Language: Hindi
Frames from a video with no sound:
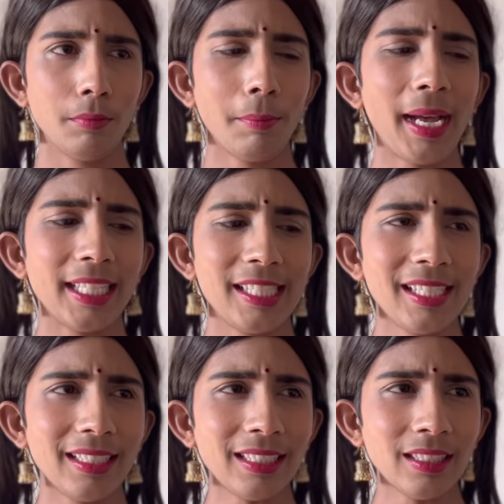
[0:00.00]
माँ जी
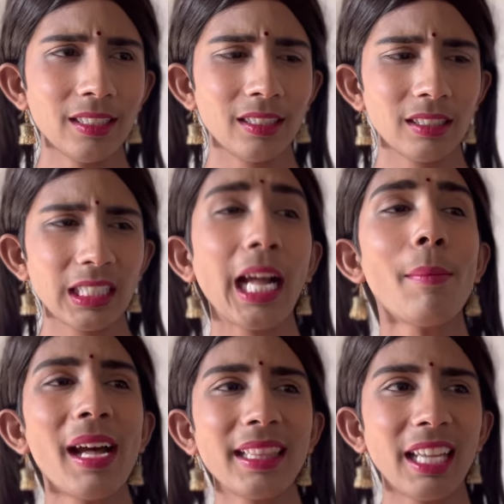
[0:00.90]
क्या
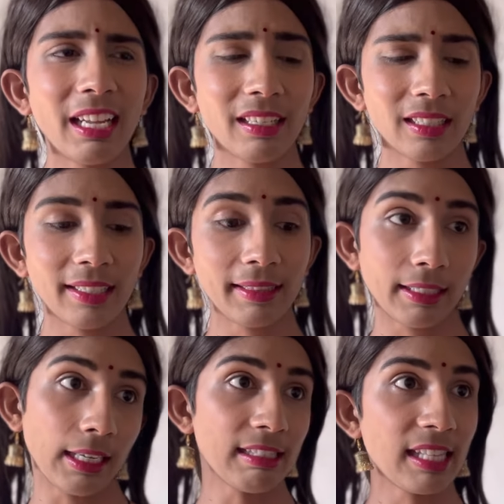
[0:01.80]
बात है
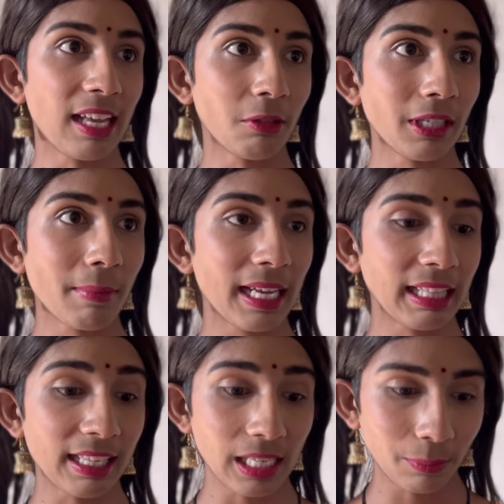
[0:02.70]
इतना सालों के बाद
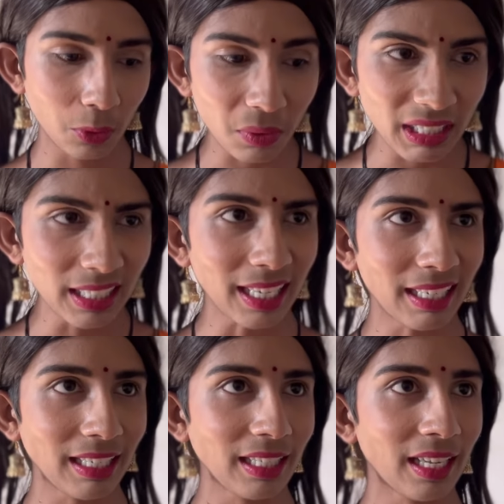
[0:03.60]
आज आप कुकिंग कर
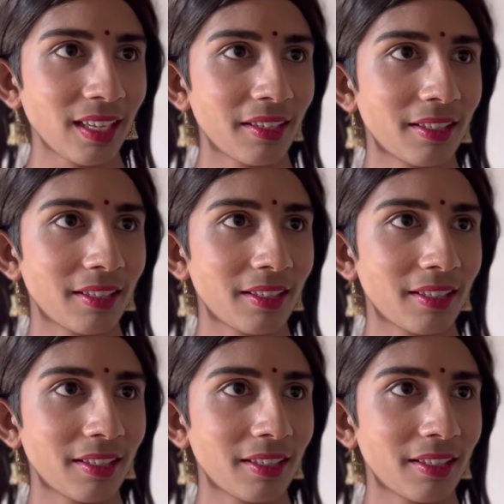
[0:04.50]
रही हैं